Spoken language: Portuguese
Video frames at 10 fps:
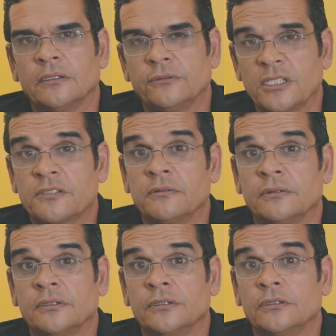Nós
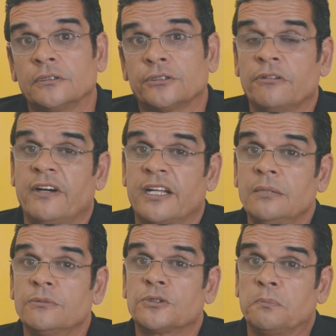só
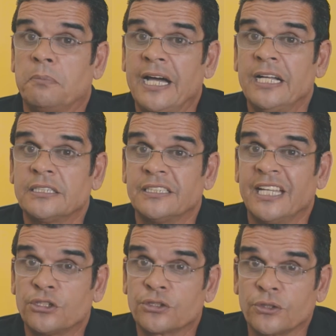faremos parte
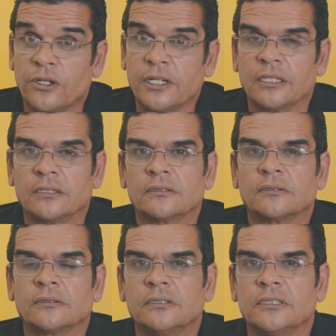da história
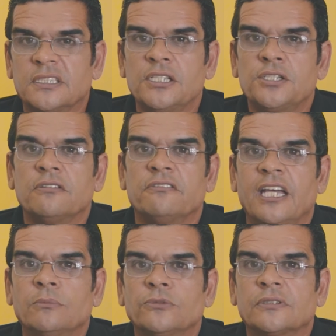se
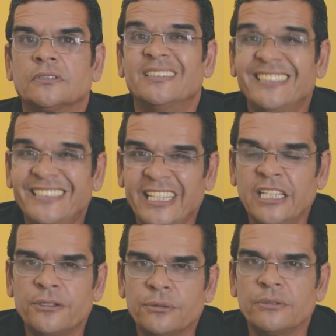estivermos
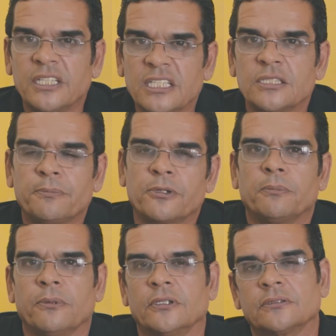dentro desse
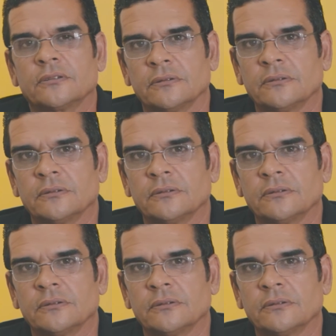propósito.